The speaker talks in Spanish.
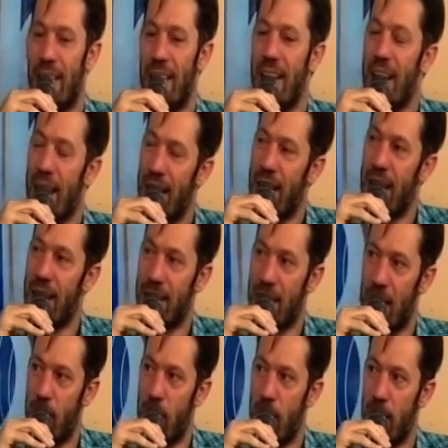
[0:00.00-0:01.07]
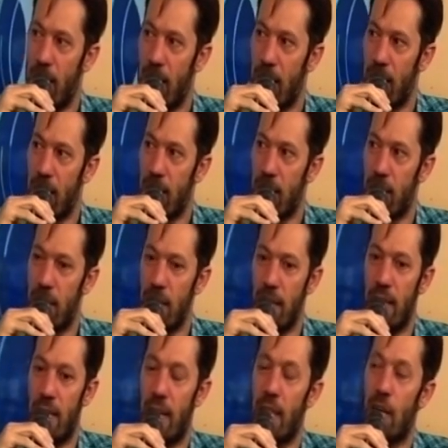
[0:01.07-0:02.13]
tiene que leer esa demanda ¿sí? y
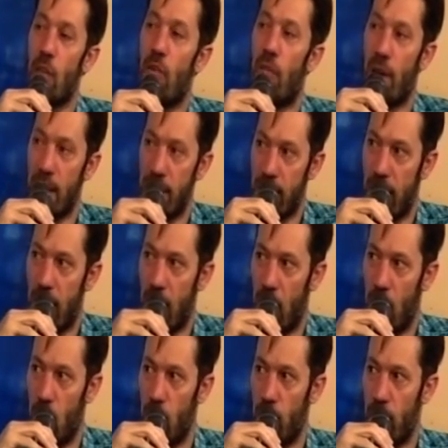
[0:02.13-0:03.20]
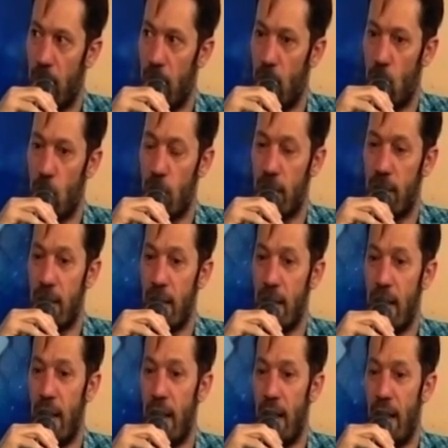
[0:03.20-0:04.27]
tratar de ofrecer algo. Entonces,
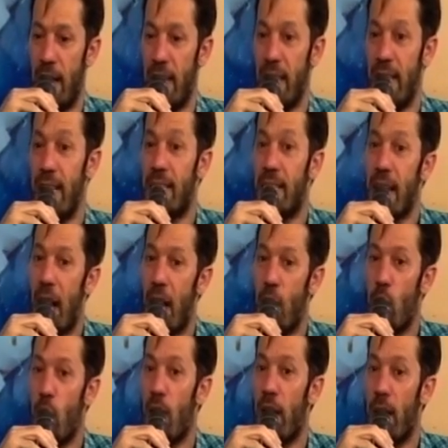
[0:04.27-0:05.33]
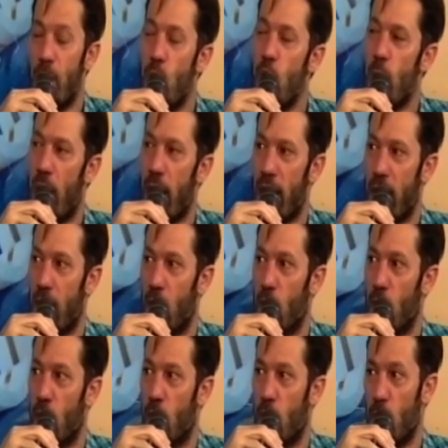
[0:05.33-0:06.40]
eh, y ese algo es muy variado.
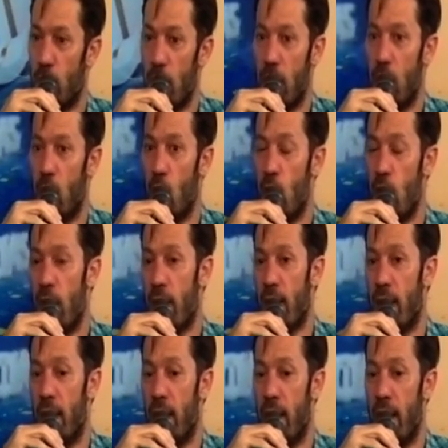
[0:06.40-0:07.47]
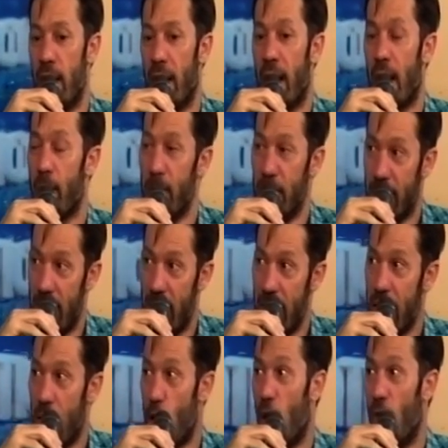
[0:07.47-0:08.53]
Como te digo, desde
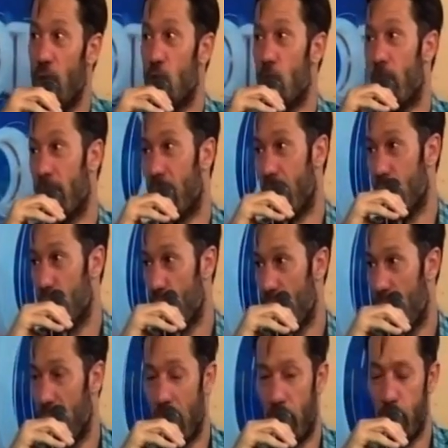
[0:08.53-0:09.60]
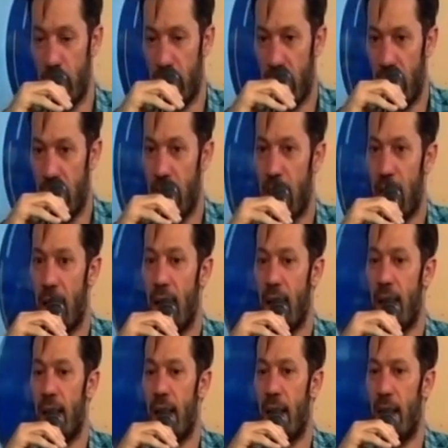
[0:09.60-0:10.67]
carpintería, los oficios más tradicionales, carpintería,
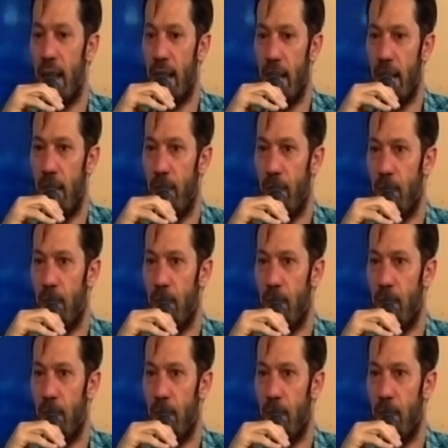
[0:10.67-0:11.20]
eh,